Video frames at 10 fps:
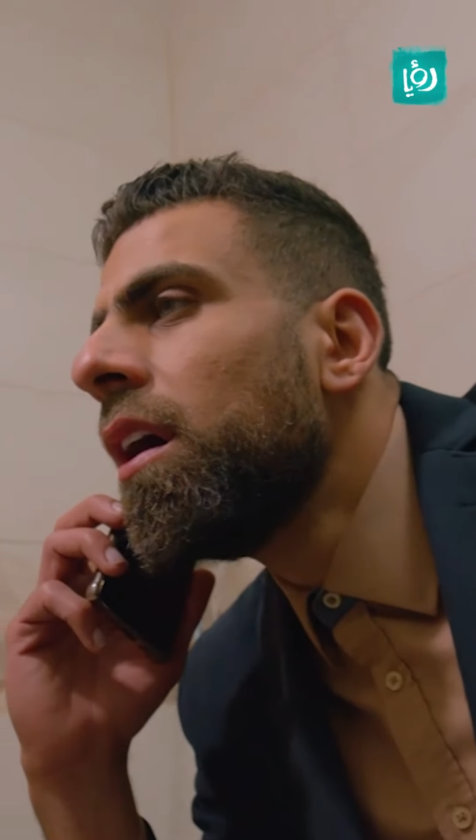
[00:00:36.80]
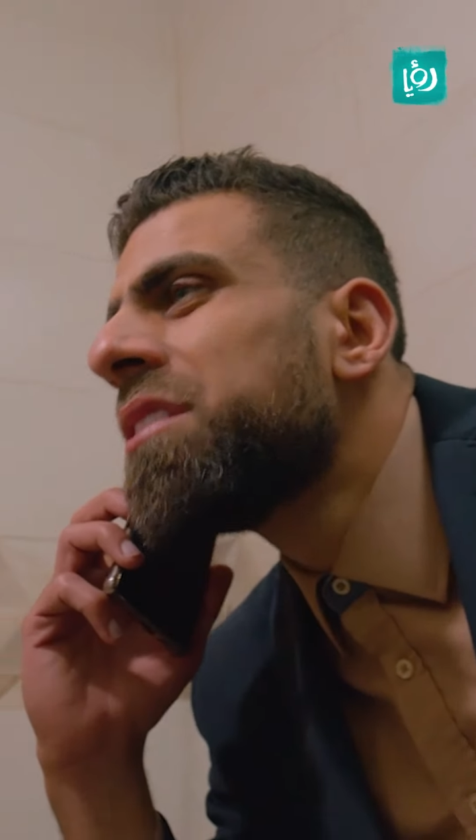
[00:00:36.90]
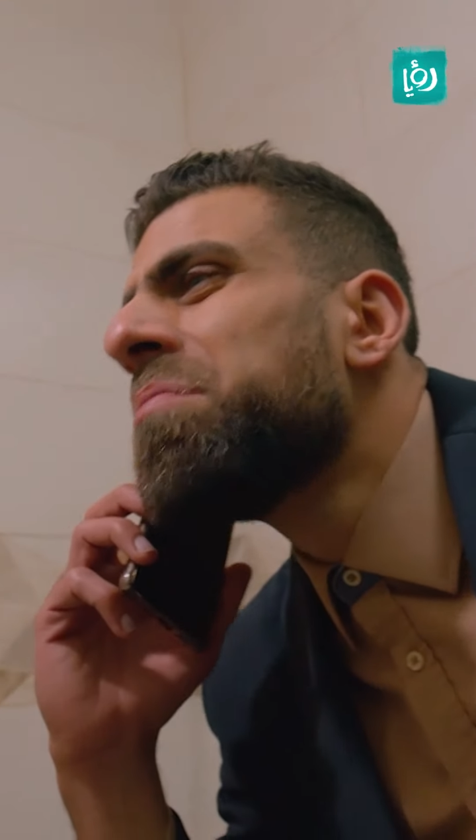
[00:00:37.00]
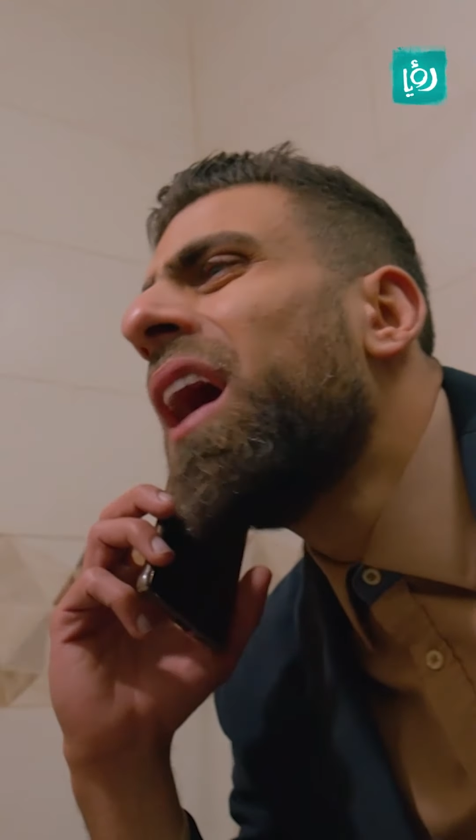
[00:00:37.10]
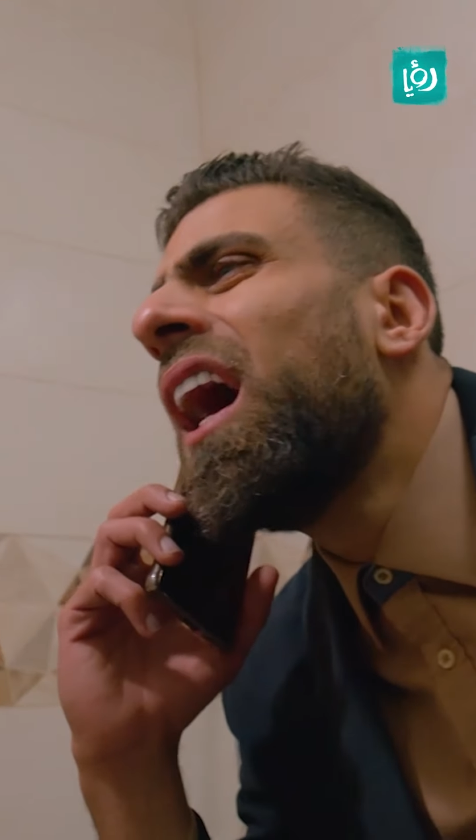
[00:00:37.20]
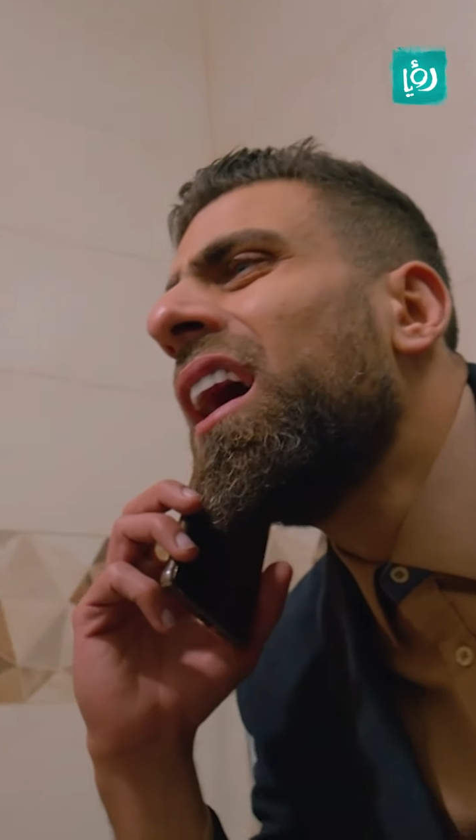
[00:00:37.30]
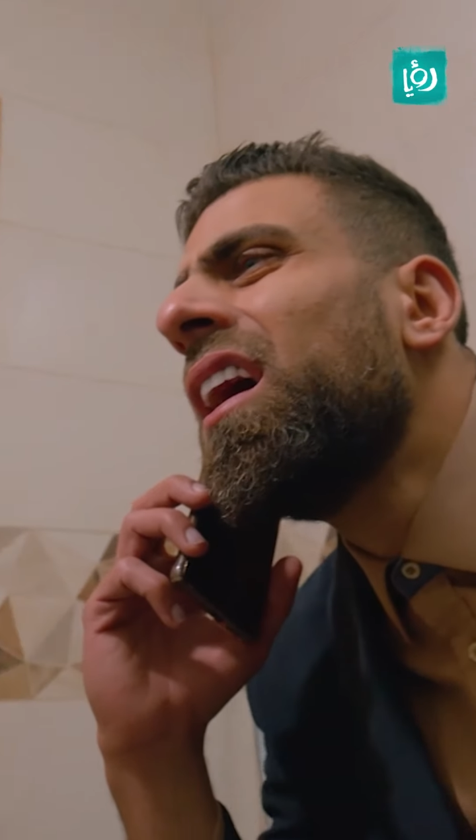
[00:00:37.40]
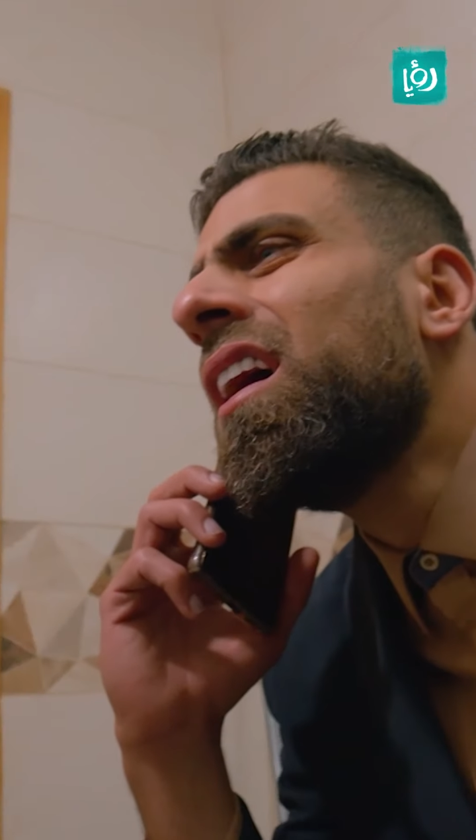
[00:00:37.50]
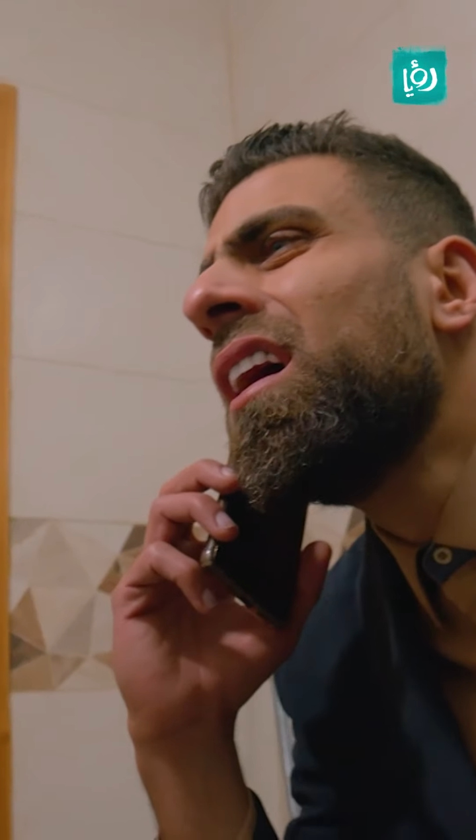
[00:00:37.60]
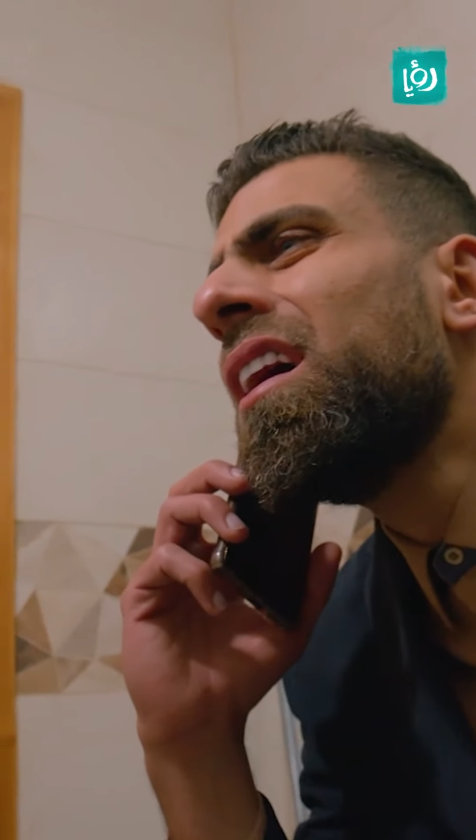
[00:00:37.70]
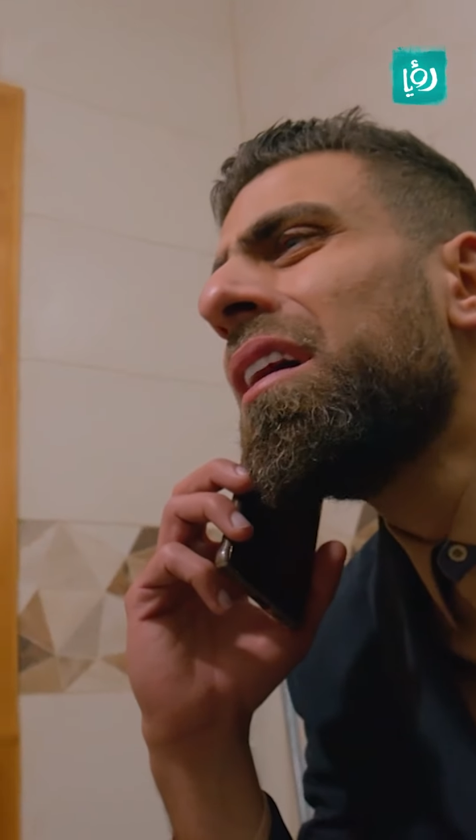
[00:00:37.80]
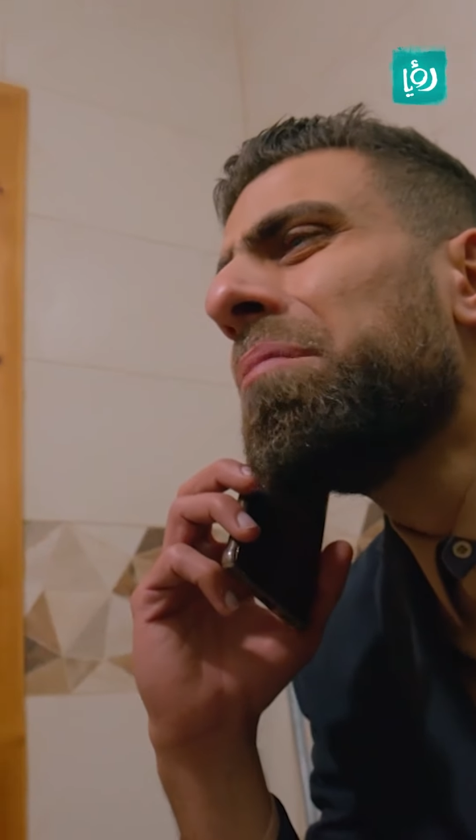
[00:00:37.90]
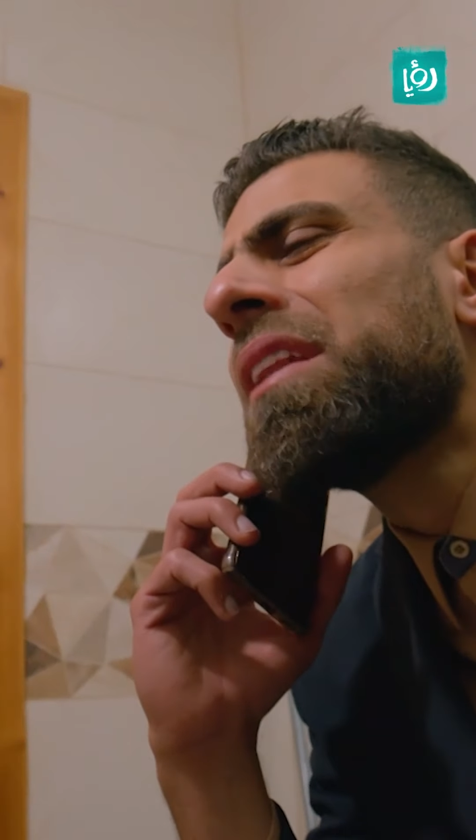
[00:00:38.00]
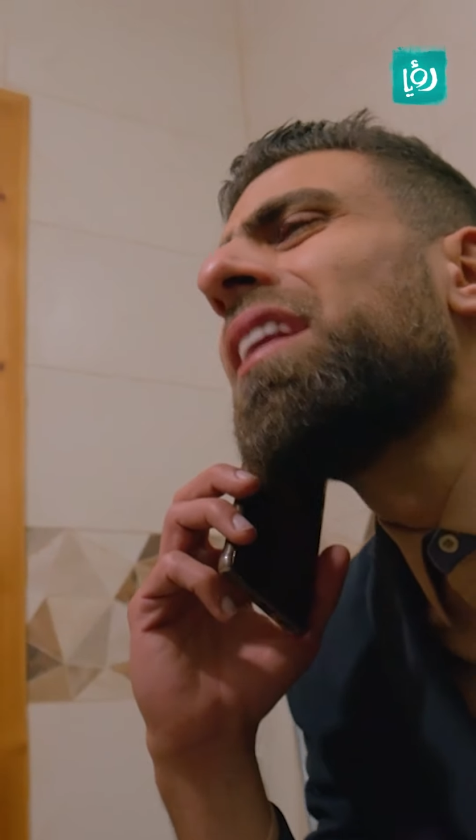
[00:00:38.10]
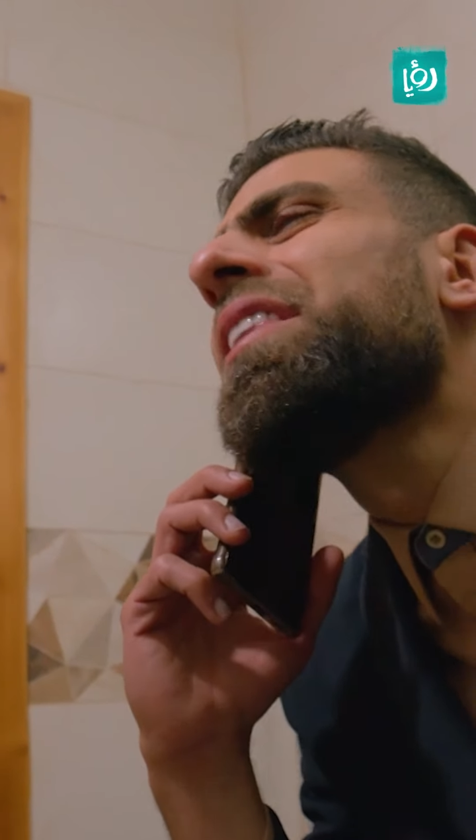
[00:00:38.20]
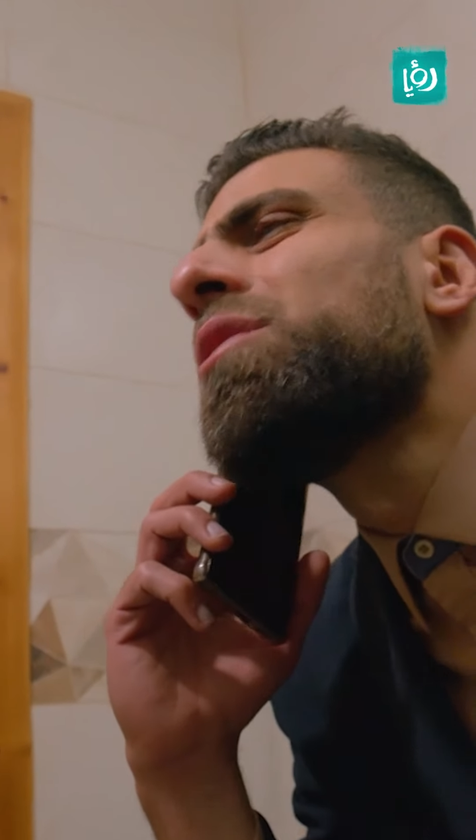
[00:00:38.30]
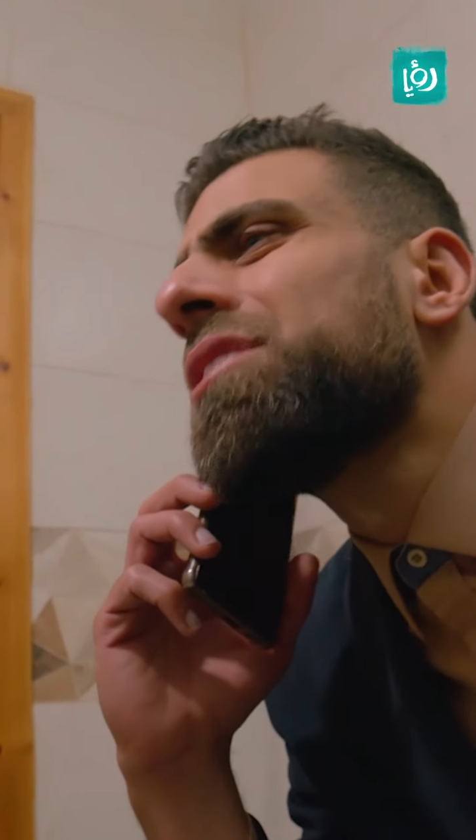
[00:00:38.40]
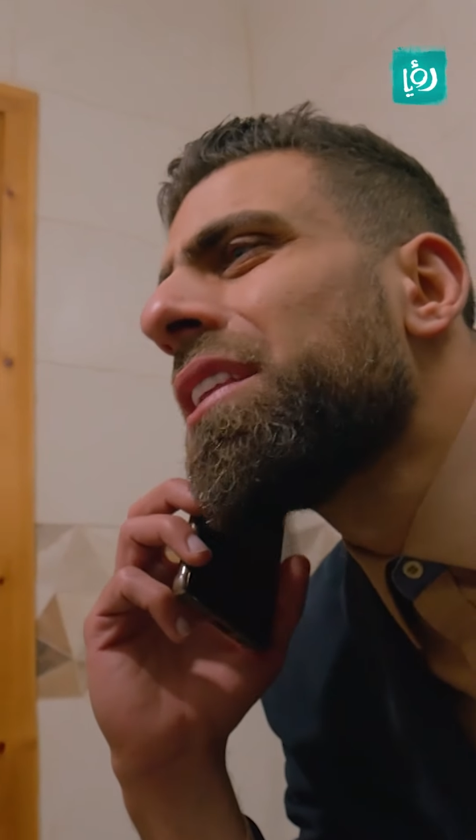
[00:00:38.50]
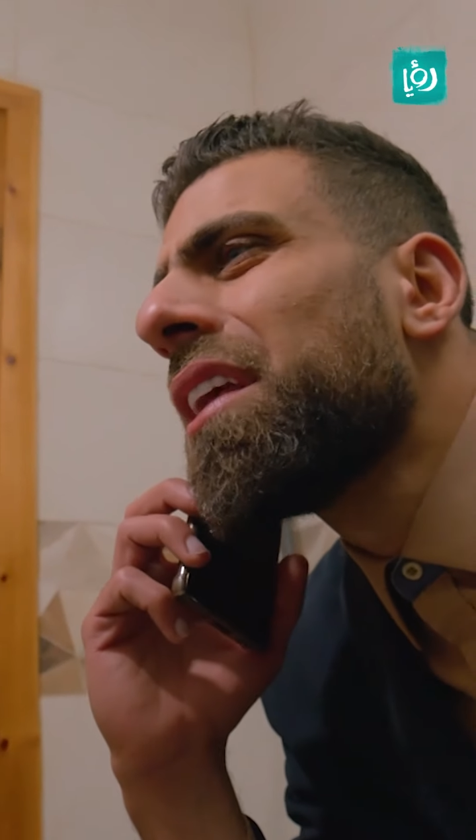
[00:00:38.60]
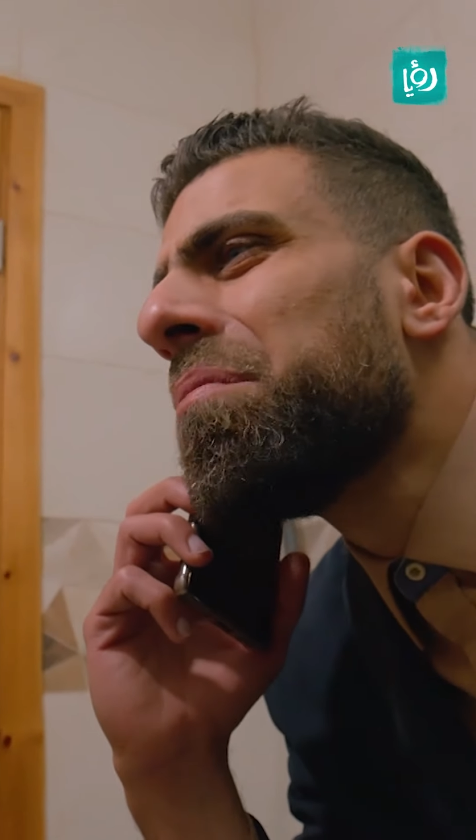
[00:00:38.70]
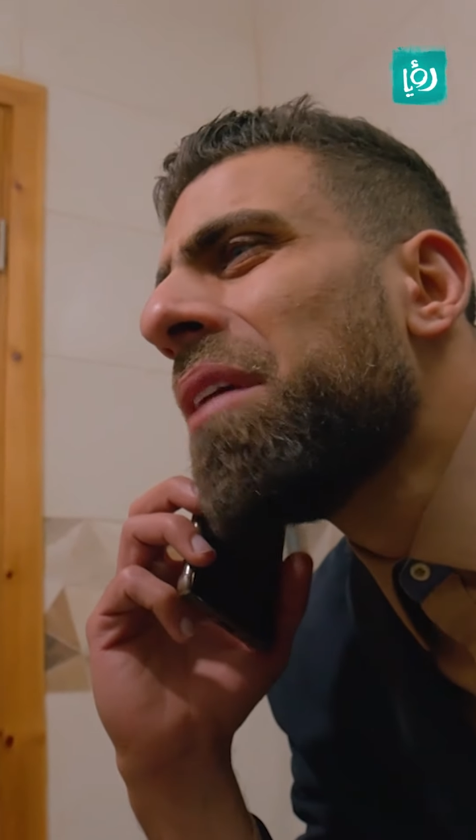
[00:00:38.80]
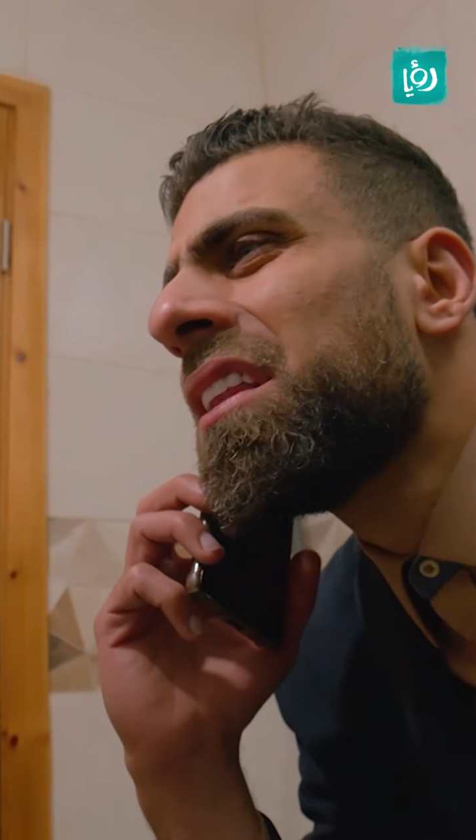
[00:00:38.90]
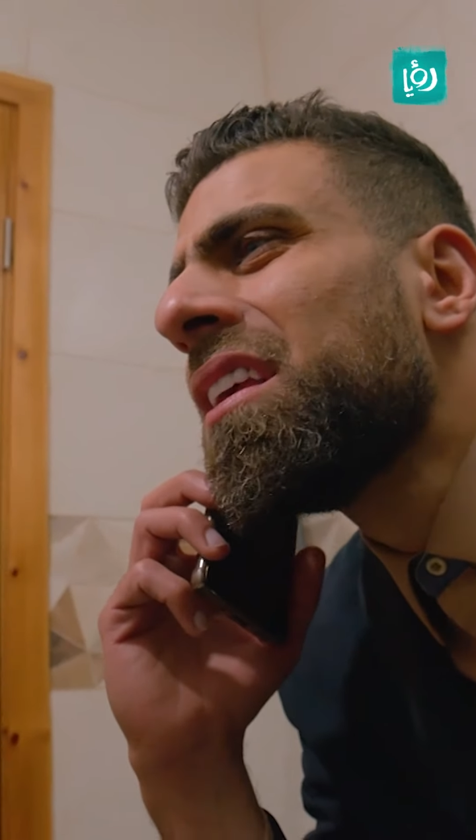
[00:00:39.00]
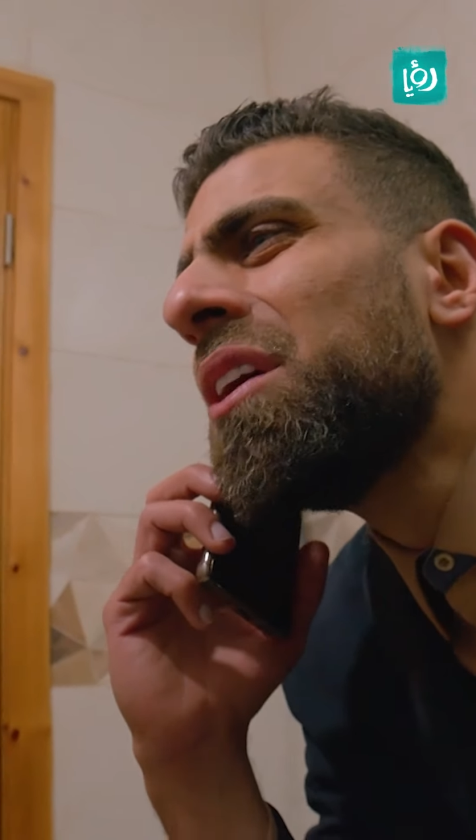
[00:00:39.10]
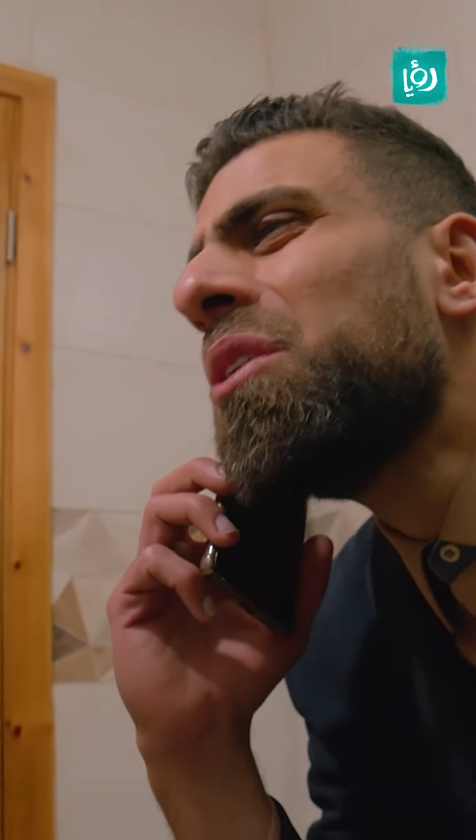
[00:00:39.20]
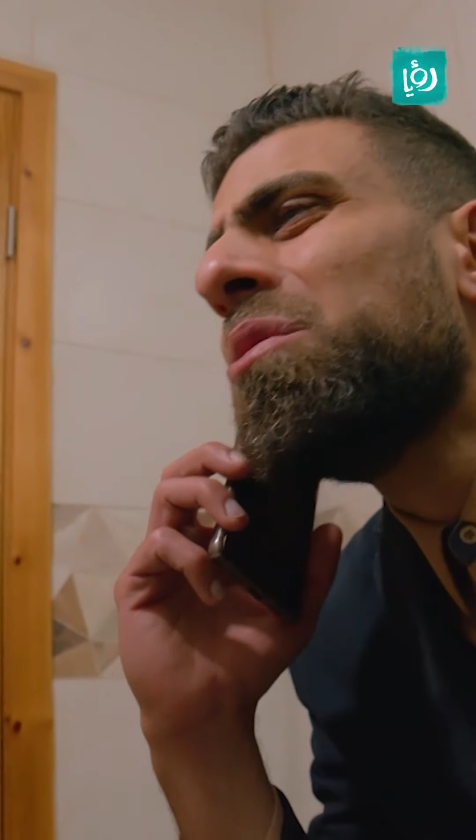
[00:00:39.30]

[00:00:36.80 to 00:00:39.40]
اسمع بطلت اوصل طلبات